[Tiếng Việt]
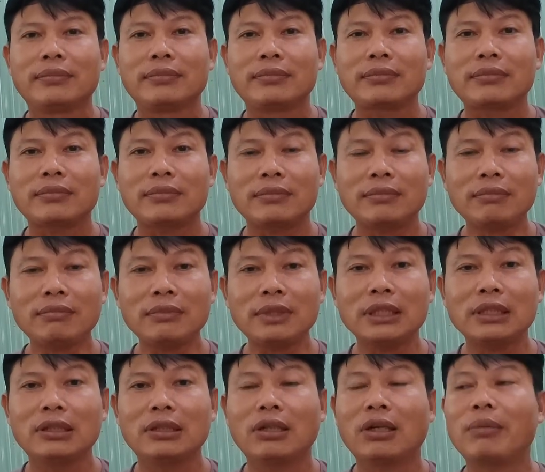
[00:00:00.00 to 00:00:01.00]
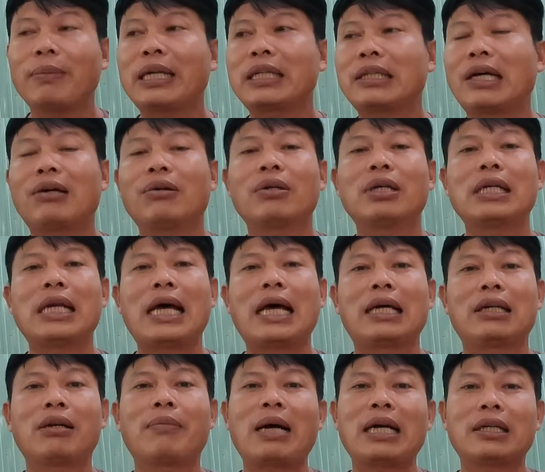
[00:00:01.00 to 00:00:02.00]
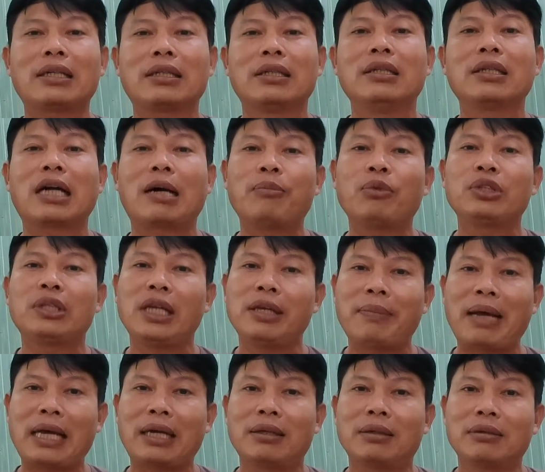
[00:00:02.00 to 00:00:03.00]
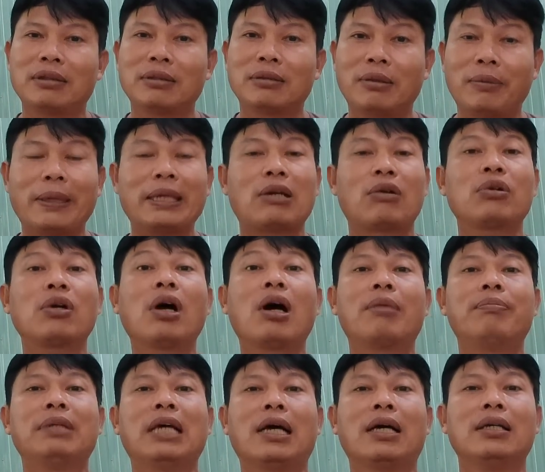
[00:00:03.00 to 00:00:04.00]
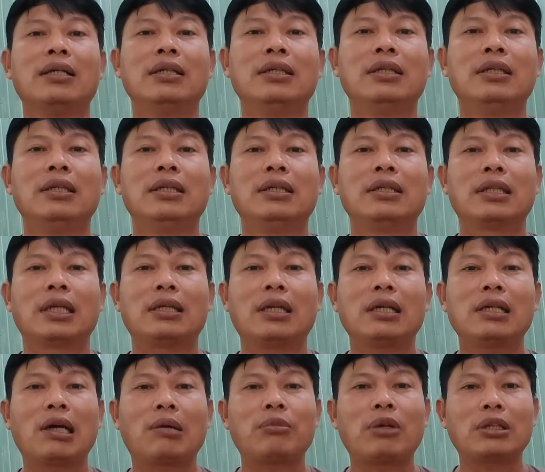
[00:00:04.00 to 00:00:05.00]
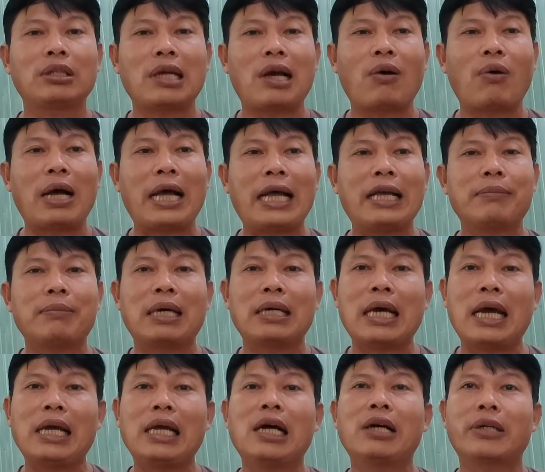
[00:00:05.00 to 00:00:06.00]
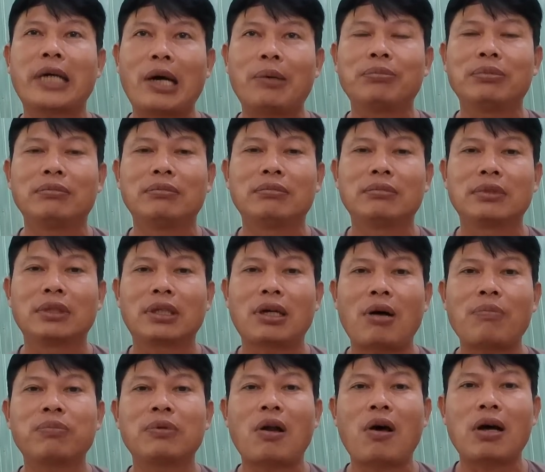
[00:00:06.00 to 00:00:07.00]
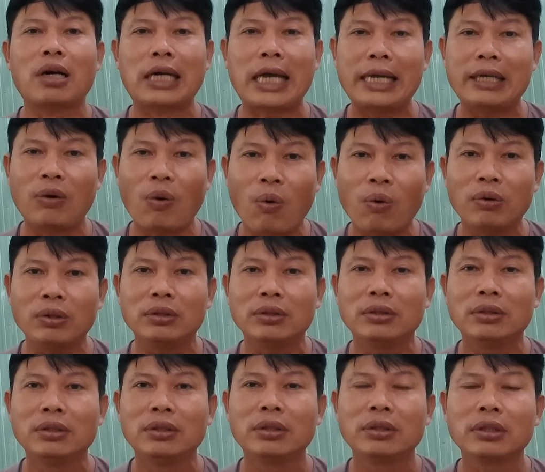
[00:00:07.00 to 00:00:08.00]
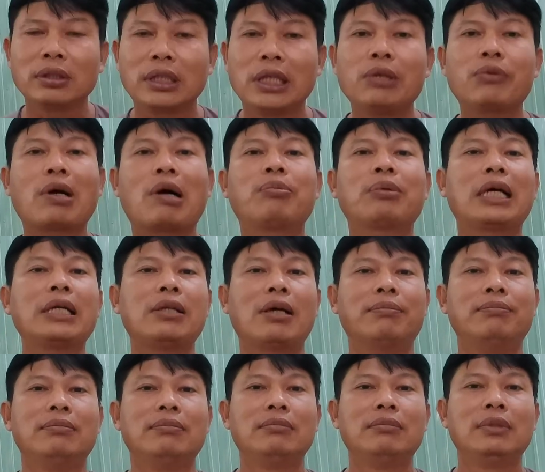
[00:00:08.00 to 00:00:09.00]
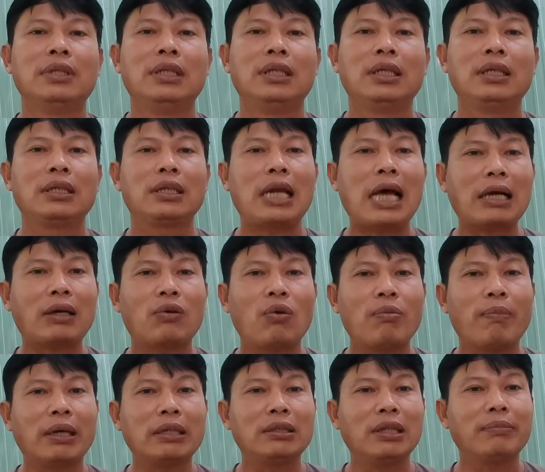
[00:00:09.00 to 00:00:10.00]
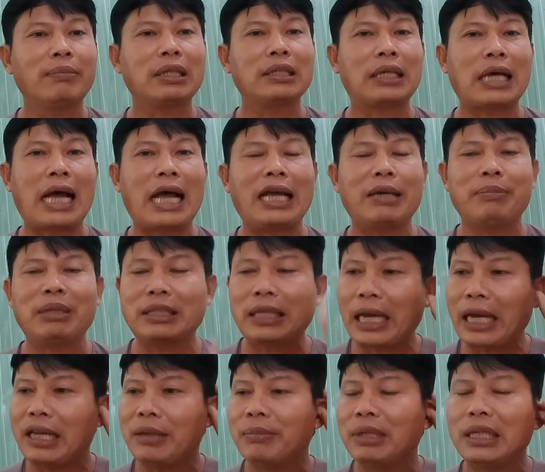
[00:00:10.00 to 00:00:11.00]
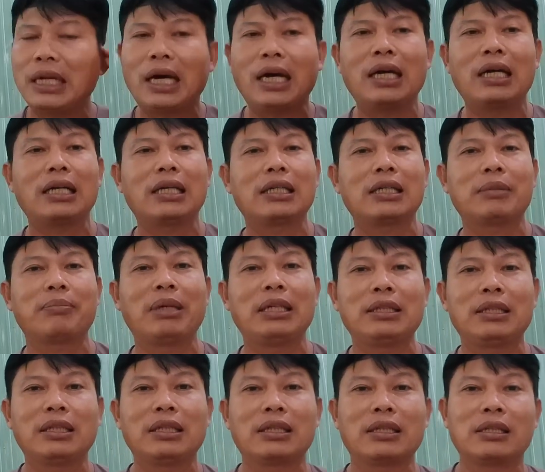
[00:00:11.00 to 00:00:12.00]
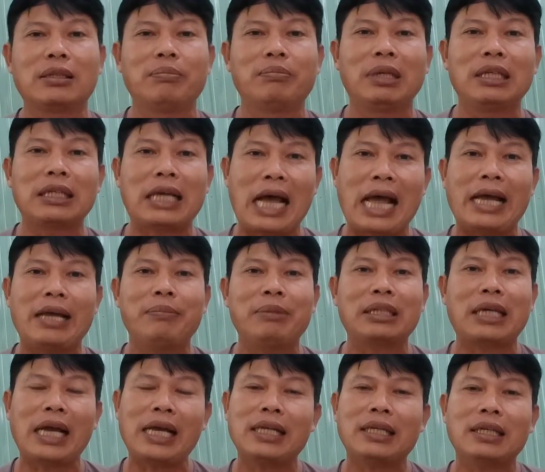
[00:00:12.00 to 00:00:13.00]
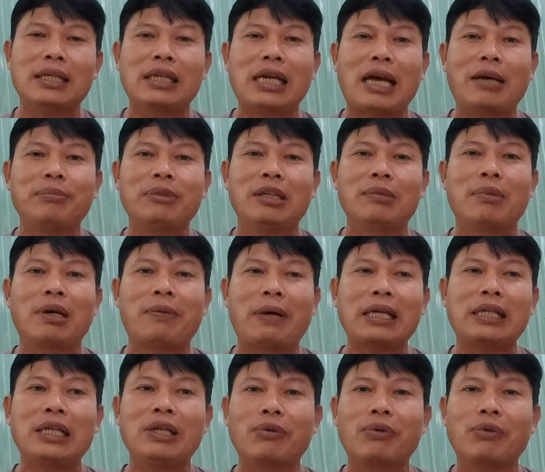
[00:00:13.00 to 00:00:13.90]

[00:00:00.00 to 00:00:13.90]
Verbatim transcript: Rồi bắt đầu là nó bắt người Campuchia bằng, rồi bắt đầu gom nè. Thành thử ông nó cho ai mà để không, không lo cày ruộng, kêu công cái giùm. Đất của mình thì mình cày, mình cấy, mình mình mình cày, mình cấy chứ làm gì mà phải kêu công cái giùm.